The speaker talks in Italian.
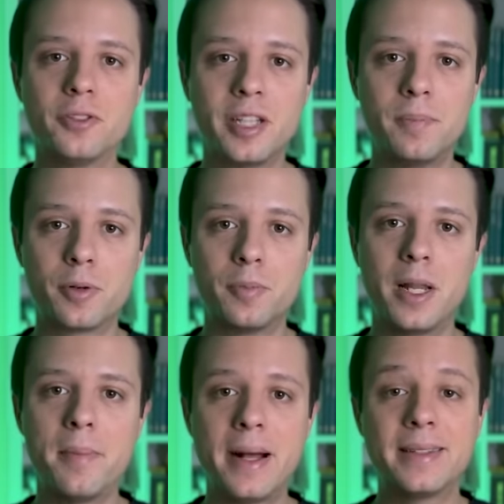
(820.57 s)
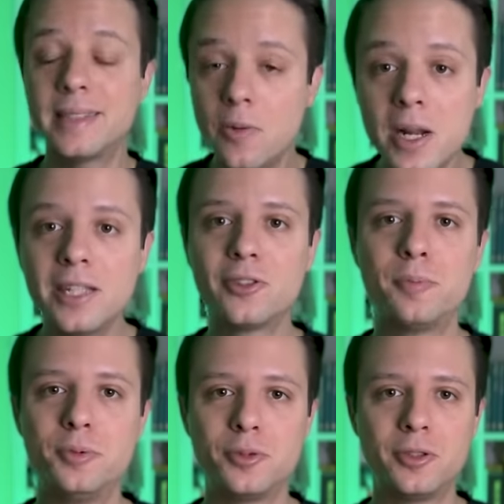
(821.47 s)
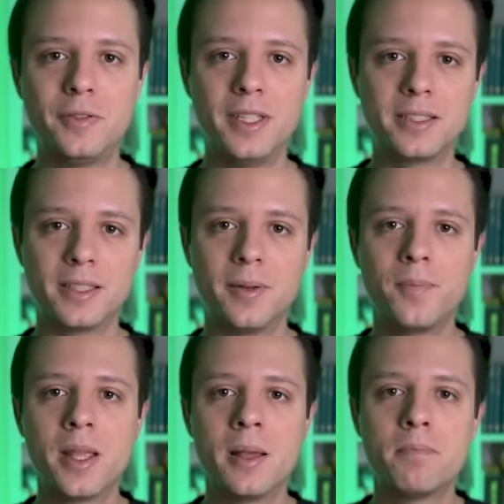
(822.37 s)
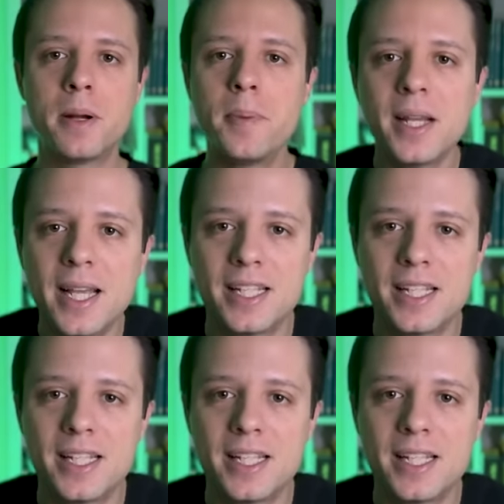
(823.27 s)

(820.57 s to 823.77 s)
affronta il problema da un altro punto di vista. Ma